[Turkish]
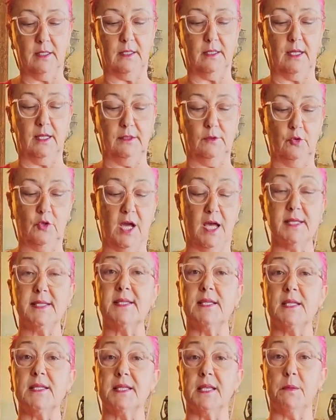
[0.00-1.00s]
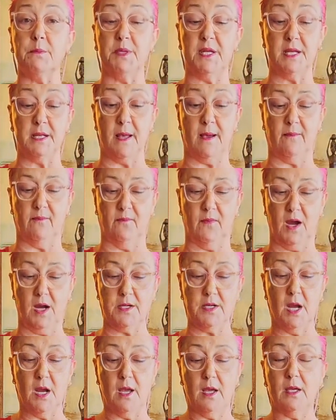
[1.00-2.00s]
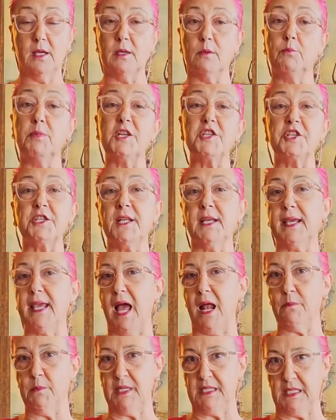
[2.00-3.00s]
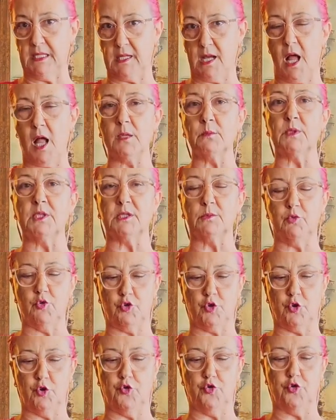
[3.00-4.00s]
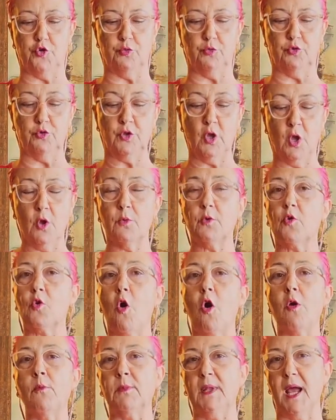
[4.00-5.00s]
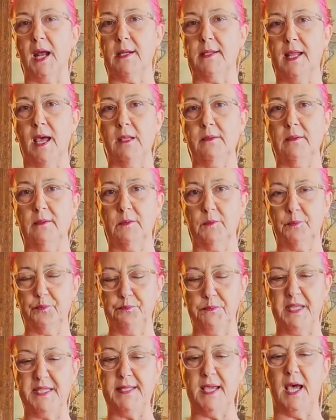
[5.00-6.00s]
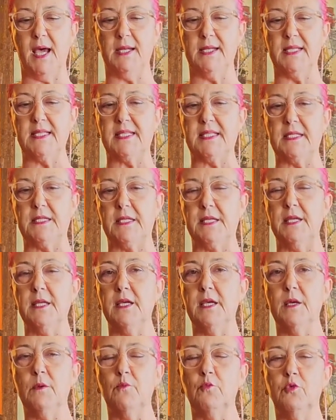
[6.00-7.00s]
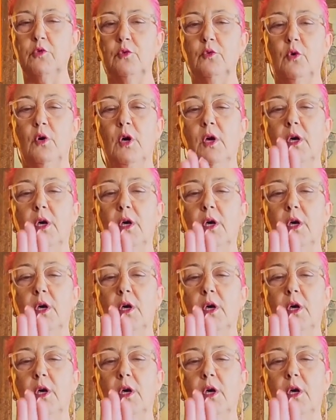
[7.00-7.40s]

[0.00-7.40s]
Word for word: alokasya zebrinam var. Başına gelmedik kalmadı bu çocuğumun. Kormlardan bir tanesini bu